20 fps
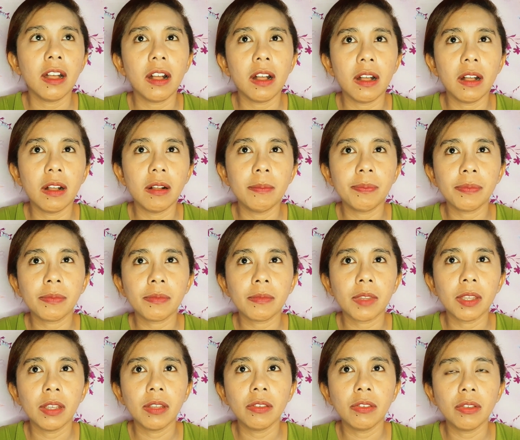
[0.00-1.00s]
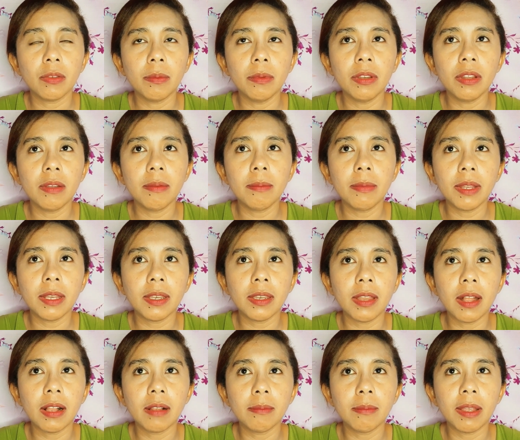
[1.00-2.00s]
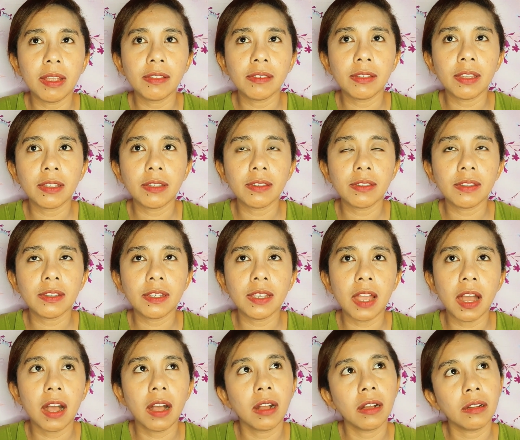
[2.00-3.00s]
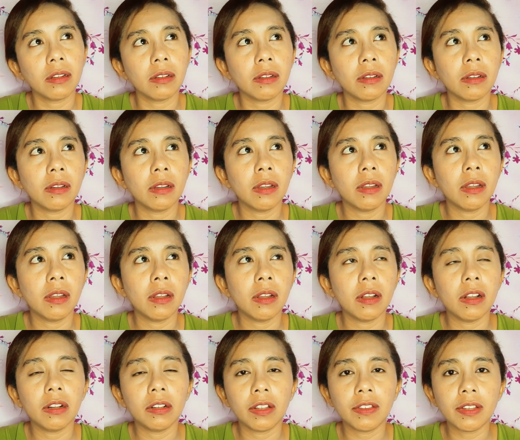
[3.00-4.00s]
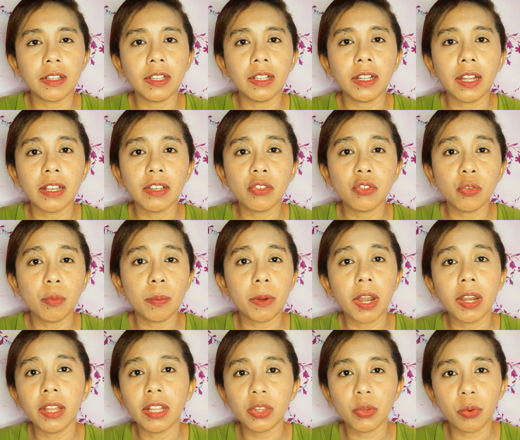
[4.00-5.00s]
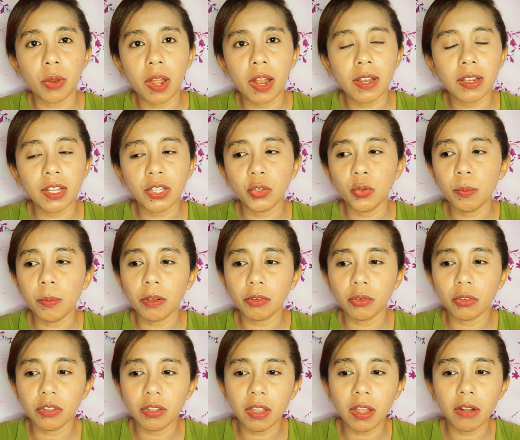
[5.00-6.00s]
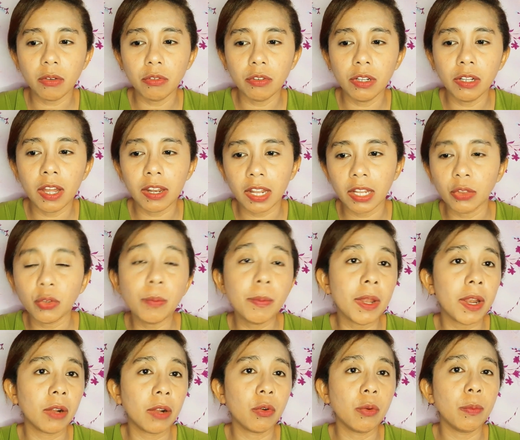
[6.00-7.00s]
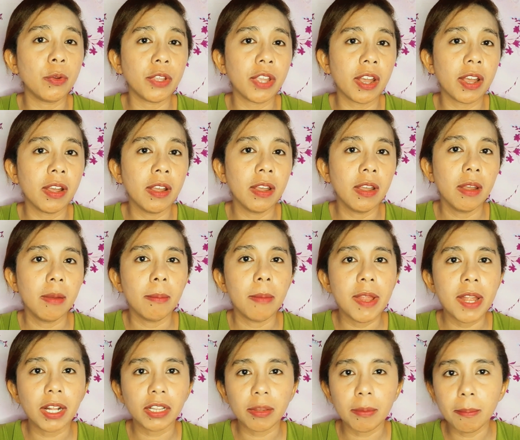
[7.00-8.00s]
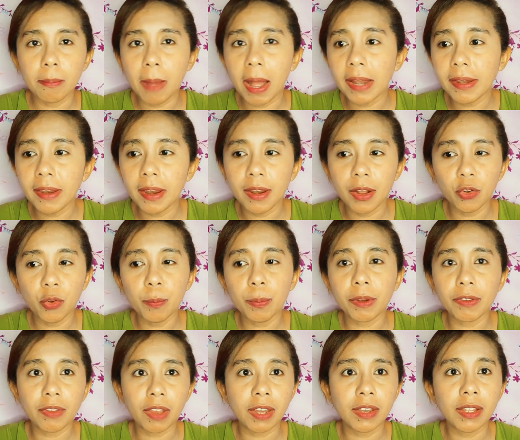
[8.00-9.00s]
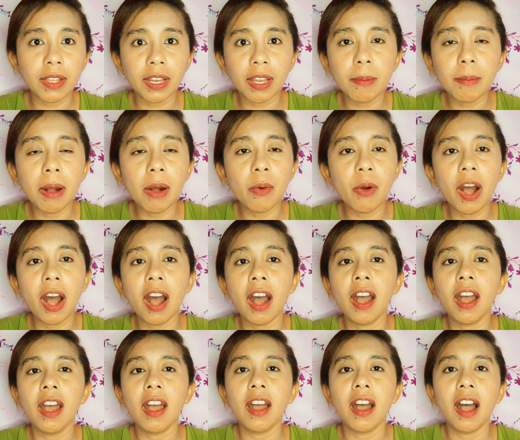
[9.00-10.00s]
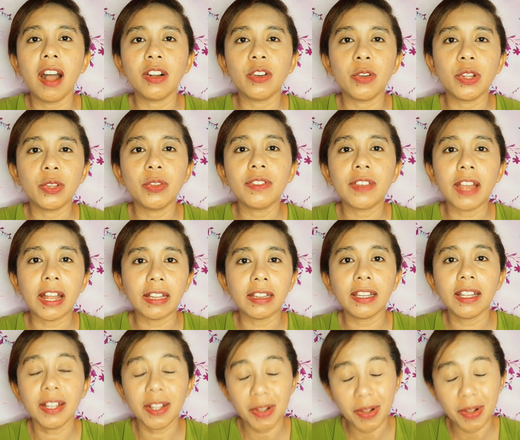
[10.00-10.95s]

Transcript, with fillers: Um, subliminal message yang Eh, kecantikan supranatural itu maksudnya aku dengar itu biar aku punya banyak teman dan aku percaya diri bahwa aku itu cantik